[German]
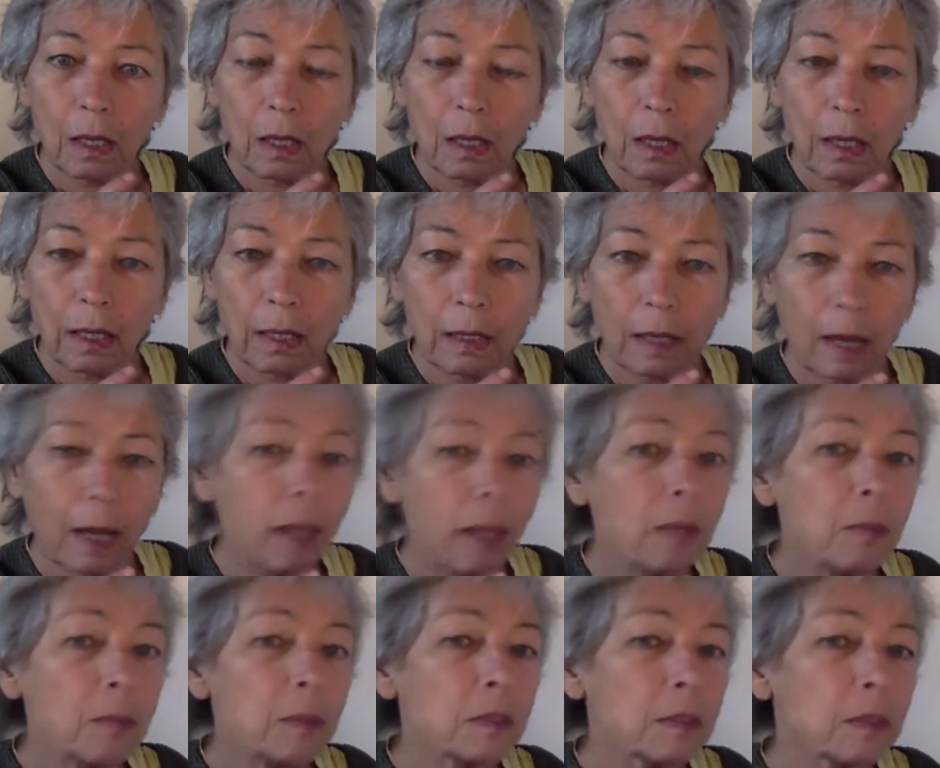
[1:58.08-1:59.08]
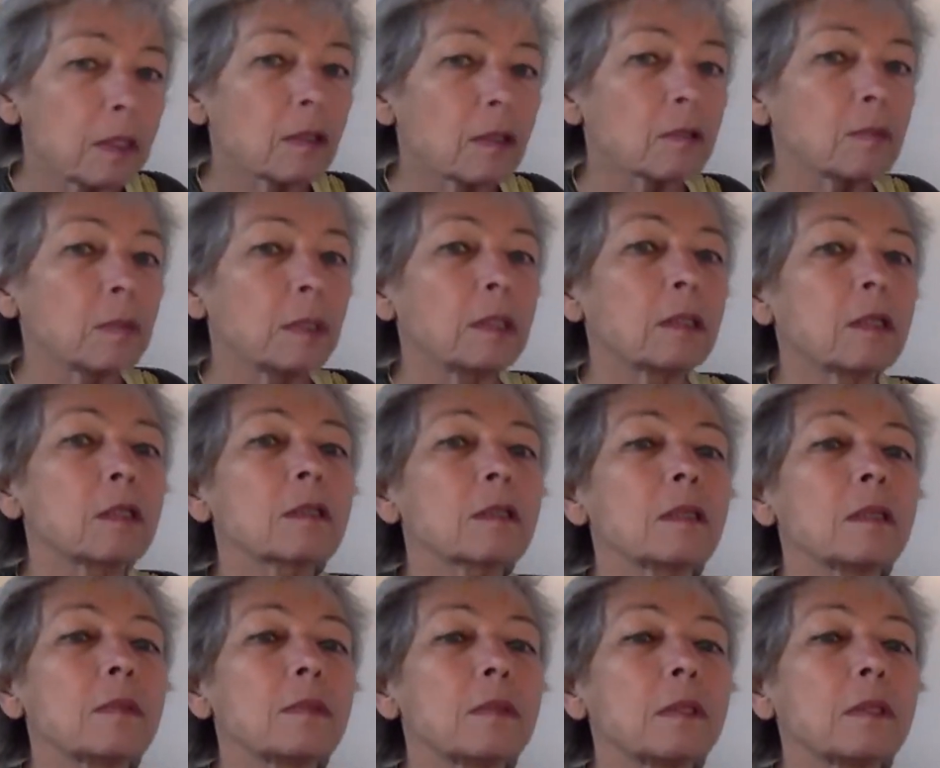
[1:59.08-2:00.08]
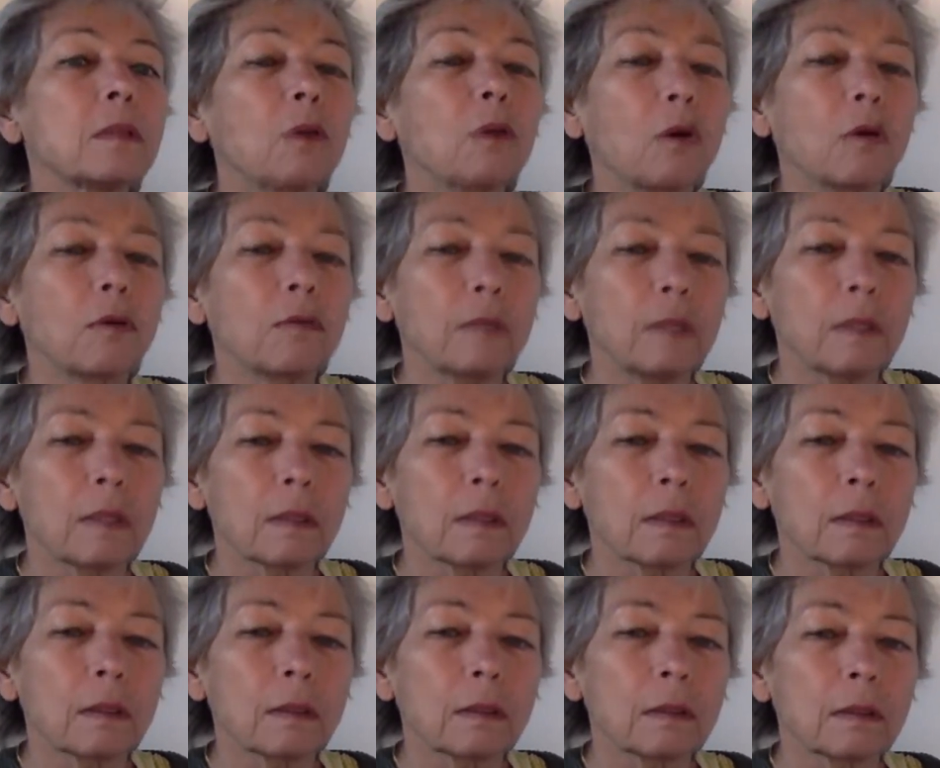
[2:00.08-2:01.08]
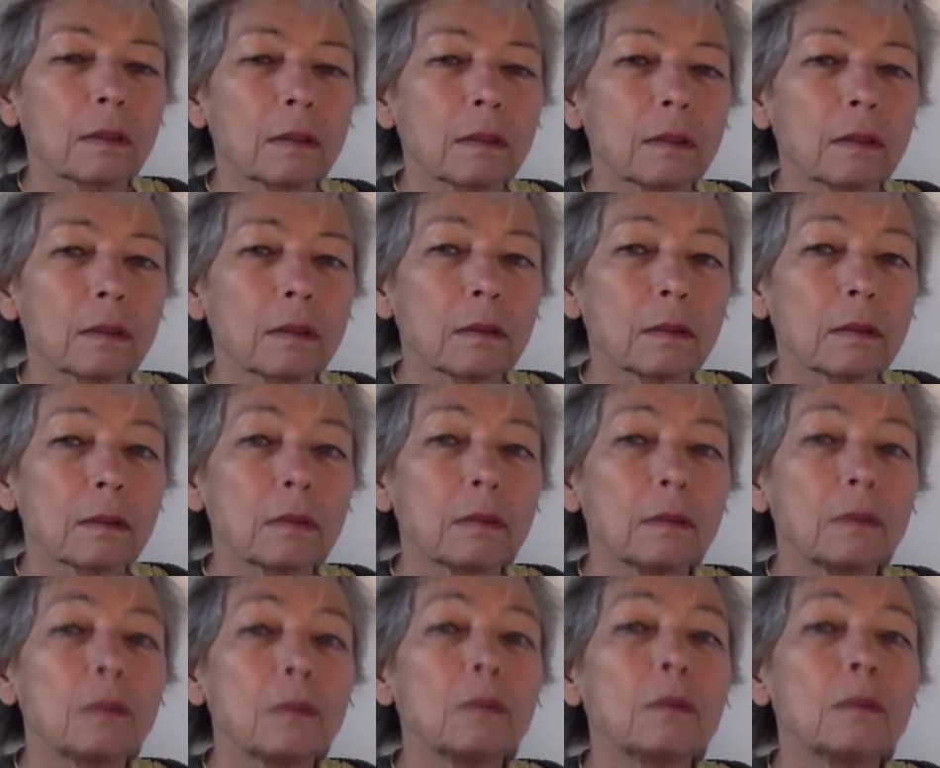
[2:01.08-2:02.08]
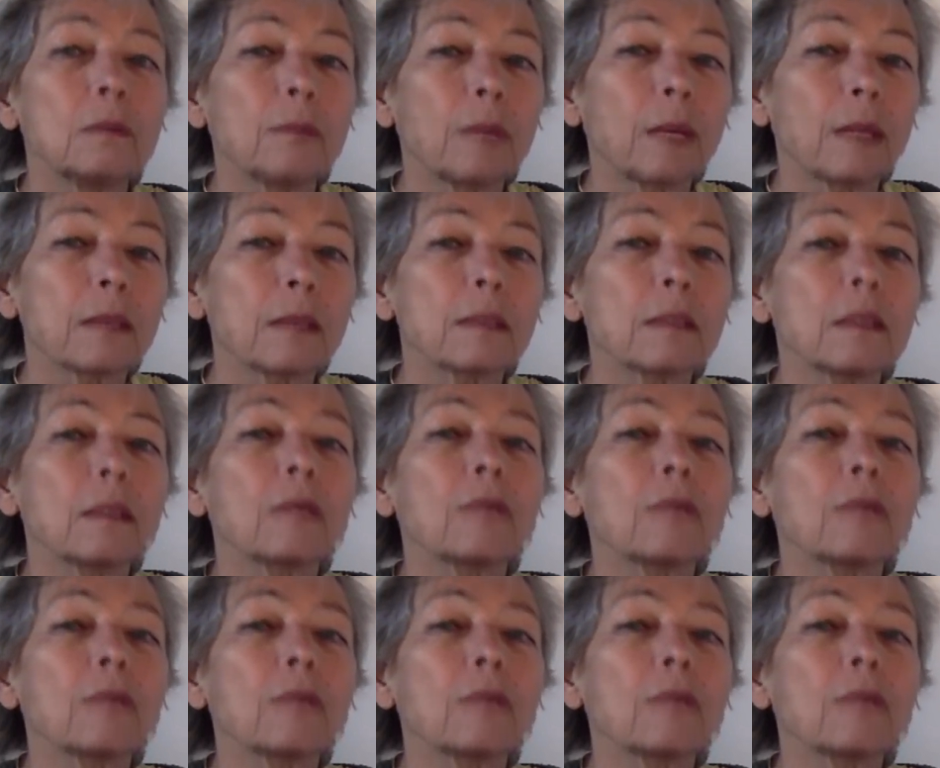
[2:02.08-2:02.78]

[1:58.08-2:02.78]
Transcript: ein halbes Jahr später schrieb sie doch wieder und bat sich